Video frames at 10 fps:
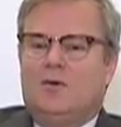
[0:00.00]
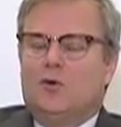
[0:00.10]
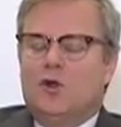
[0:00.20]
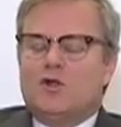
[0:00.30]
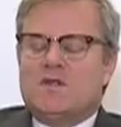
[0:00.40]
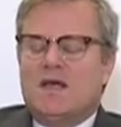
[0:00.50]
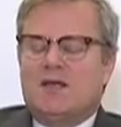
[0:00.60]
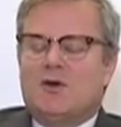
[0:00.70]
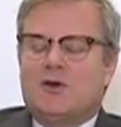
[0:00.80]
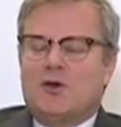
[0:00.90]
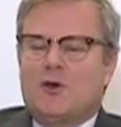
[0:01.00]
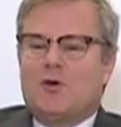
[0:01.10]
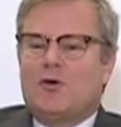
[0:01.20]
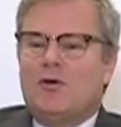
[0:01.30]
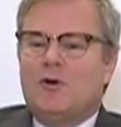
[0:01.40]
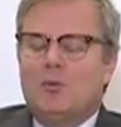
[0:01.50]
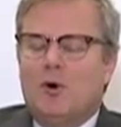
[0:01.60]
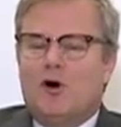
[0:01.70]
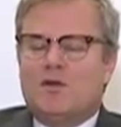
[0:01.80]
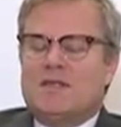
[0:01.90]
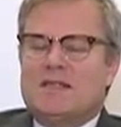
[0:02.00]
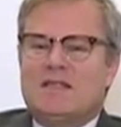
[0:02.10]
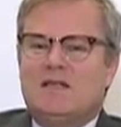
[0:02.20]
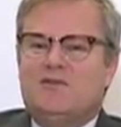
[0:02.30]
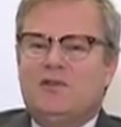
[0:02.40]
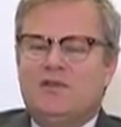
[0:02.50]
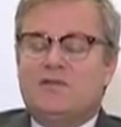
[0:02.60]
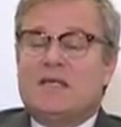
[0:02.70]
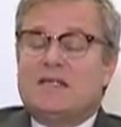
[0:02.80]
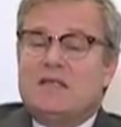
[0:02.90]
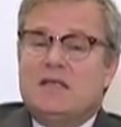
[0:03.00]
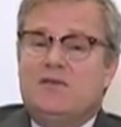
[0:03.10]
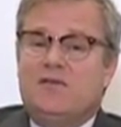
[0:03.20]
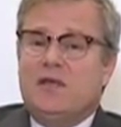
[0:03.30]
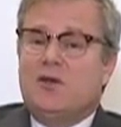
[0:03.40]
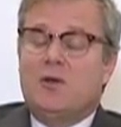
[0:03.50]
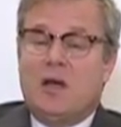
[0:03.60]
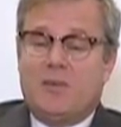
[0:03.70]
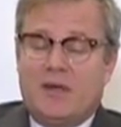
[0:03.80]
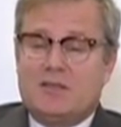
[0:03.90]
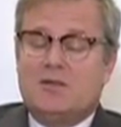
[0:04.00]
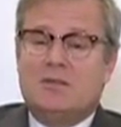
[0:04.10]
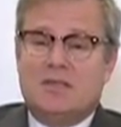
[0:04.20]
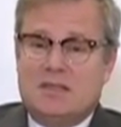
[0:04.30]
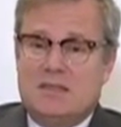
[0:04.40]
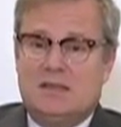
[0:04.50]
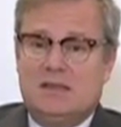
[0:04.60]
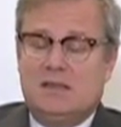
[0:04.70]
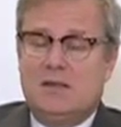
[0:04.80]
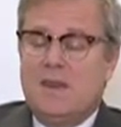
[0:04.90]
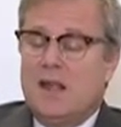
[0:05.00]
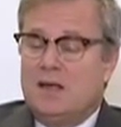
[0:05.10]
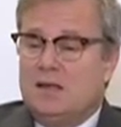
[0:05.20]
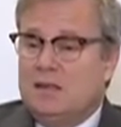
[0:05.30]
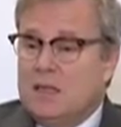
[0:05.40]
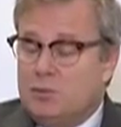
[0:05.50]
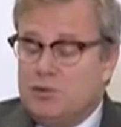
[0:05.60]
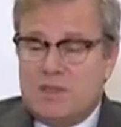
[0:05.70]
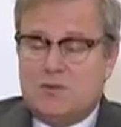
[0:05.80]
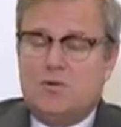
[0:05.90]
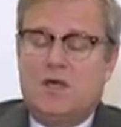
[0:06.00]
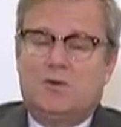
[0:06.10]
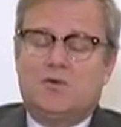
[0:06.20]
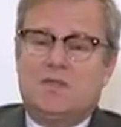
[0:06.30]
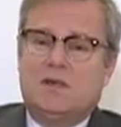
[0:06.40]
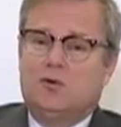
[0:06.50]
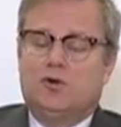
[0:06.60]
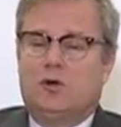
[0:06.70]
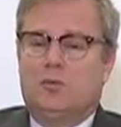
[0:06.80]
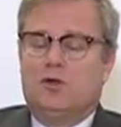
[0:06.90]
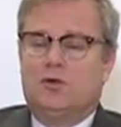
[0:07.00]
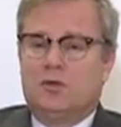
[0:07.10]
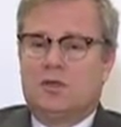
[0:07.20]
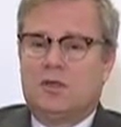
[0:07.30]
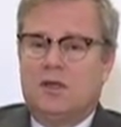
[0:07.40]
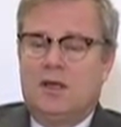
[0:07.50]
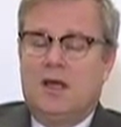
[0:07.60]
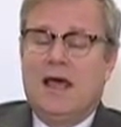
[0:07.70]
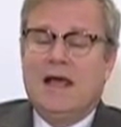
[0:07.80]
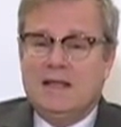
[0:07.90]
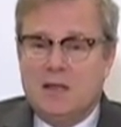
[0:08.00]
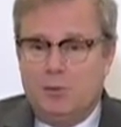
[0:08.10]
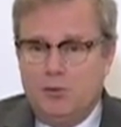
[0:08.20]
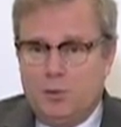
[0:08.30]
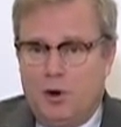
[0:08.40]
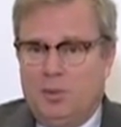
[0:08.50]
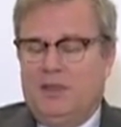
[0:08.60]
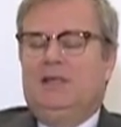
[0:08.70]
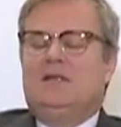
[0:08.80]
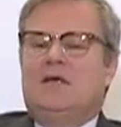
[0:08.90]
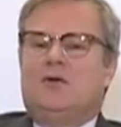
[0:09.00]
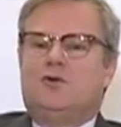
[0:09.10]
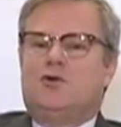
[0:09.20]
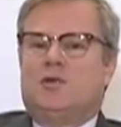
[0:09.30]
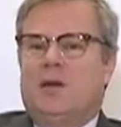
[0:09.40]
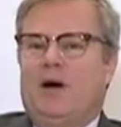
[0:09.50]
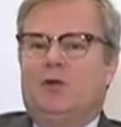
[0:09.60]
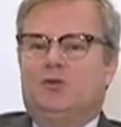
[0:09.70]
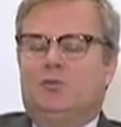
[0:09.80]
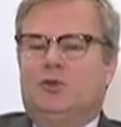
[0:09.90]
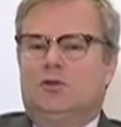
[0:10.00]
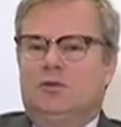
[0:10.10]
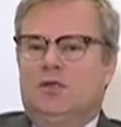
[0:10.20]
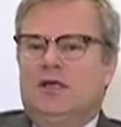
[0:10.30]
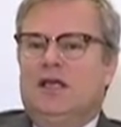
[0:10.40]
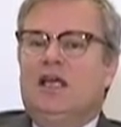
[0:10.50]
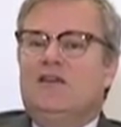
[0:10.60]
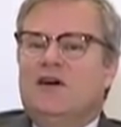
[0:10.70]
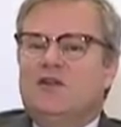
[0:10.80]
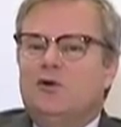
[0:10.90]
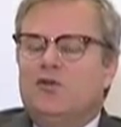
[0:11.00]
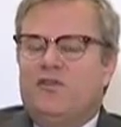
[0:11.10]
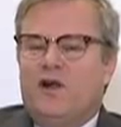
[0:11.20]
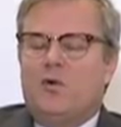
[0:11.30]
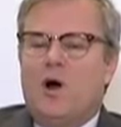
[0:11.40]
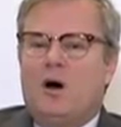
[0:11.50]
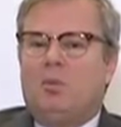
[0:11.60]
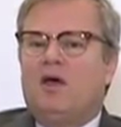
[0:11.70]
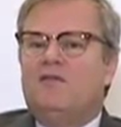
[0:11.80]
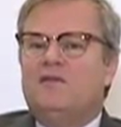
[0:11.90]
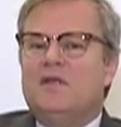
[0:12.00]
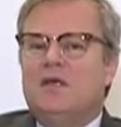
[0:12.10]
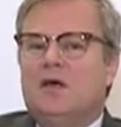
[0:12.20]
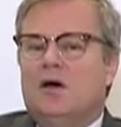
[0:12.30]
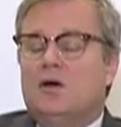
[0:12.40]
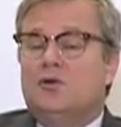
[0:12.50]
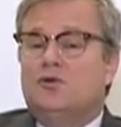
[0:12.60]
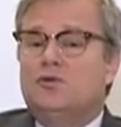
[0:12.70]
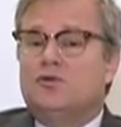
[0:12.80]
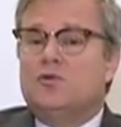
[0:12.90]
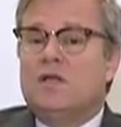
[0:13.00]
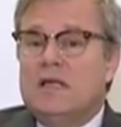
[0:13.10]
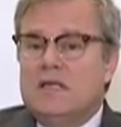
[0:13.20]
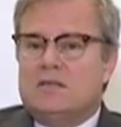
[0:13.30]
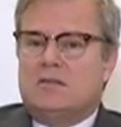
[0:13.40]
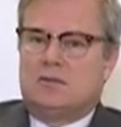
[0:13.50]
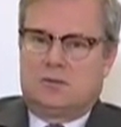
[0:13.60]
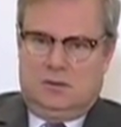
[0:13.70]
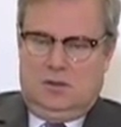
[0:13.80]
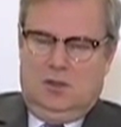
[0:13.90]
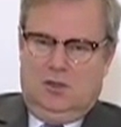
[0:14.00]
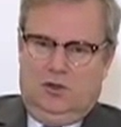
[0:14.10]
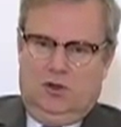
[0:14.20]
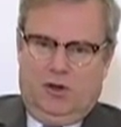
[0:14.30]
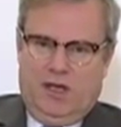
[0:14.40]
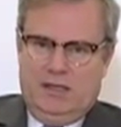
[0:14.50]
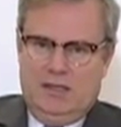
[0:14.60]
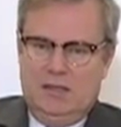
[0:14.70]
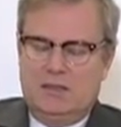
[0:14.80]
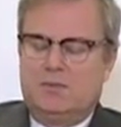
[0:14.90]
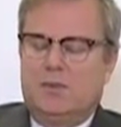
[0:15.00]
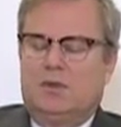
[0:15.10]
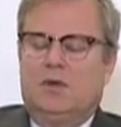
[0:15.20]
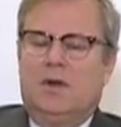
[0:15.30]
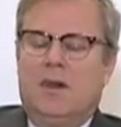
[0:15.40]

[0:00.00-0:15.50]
On enseigne que le mort saisit les vifs. Ça signifie que la personne décédée n'est plus titulaire de ses comptes en banque, elle n'est plus propriétaire de son appartement. Il va donc falloir prévenir toute une liste d'organismes